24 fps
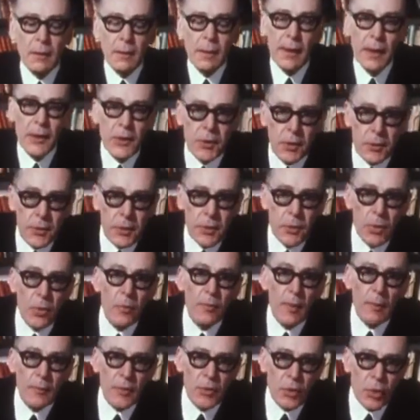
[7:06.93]
Et la chose tout
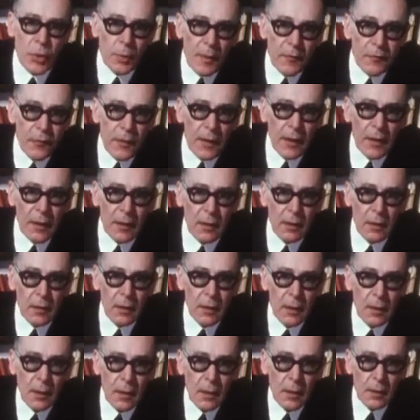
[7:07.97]
de même stupéfiante,
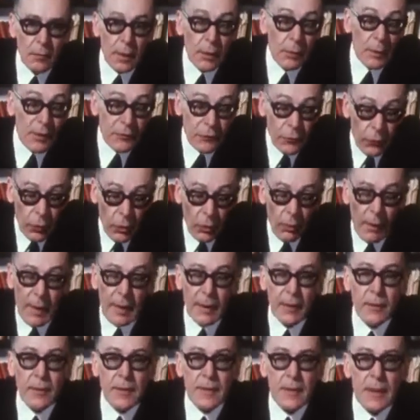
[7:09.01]
mais où il faut
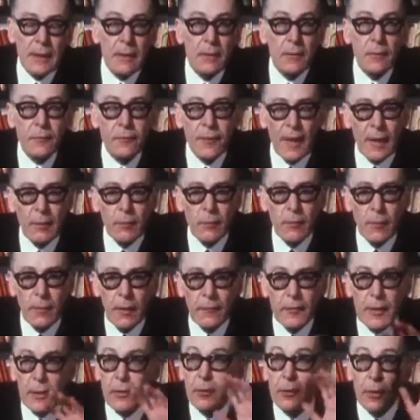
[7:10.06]
croire que cette femme,
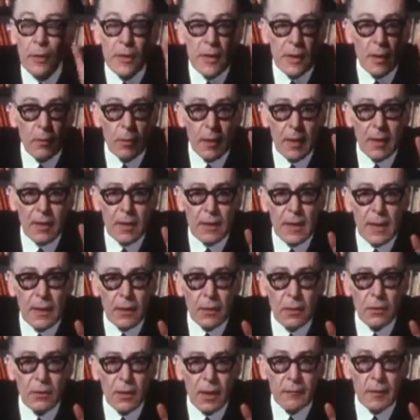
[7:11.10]
avec une ressemblance
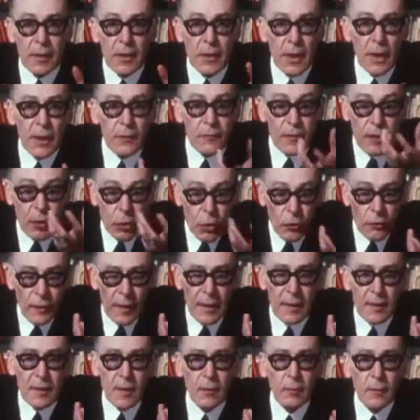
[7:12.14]
quelconque avec Jeanne, enfin,
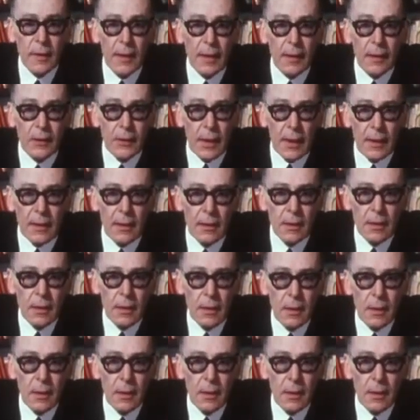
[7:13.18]
devait ressembler à Jeanne,